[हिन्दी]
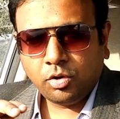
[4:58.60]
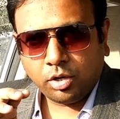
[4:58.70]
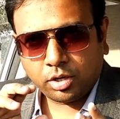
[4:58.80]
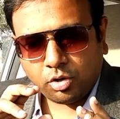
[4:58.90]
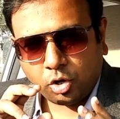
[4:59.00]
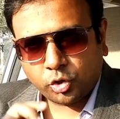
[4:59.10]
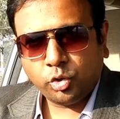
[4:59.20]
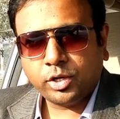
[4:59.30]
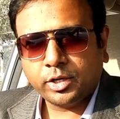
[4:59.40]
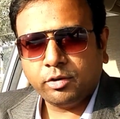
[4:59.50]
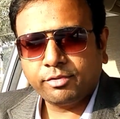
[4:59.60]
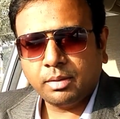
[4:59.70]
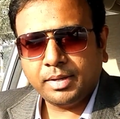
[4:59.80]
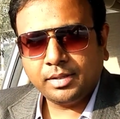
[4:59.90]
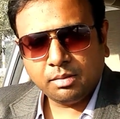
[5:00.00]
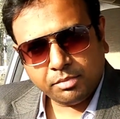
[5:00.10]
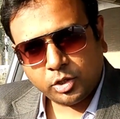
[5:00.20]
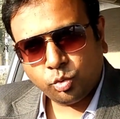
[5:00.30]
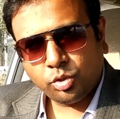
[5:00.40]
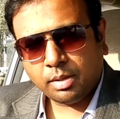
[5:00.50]
और ऑटो कट ऑफ के बाद नंबर
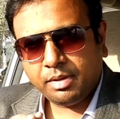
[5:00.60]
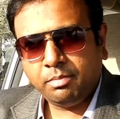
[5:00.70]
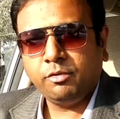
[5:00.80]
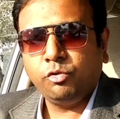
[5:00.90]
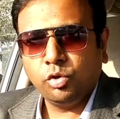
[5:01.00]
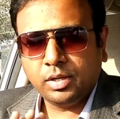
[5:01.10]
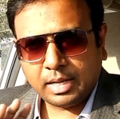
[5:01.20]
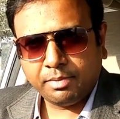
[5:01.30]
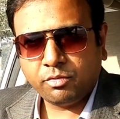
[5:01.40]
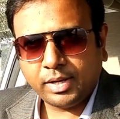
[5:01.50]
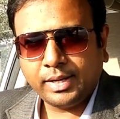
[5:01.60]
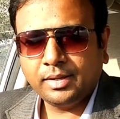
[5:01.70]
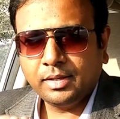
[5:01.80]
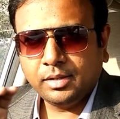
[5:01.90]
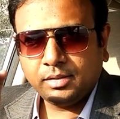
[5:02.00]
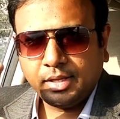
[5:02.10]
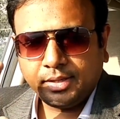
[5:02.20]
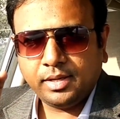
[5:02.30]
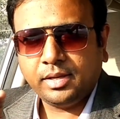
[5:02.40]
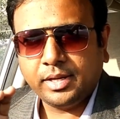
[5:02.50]
टू कभी भी फ्यूल ना भरवाएं
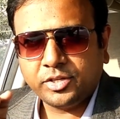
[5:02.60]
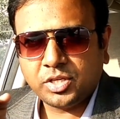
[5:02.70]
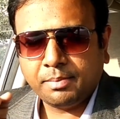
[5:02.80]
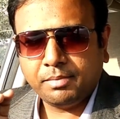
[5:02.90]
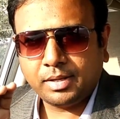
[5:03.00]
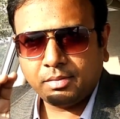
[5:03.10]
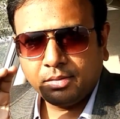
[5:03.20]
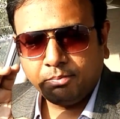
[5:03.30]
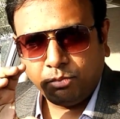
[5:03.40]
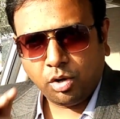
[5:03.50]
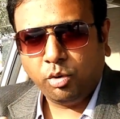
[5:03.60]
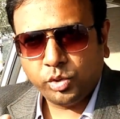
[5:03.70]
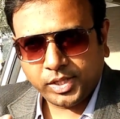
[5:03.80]
देखिए एयर चैम्बर ब्लॉक हो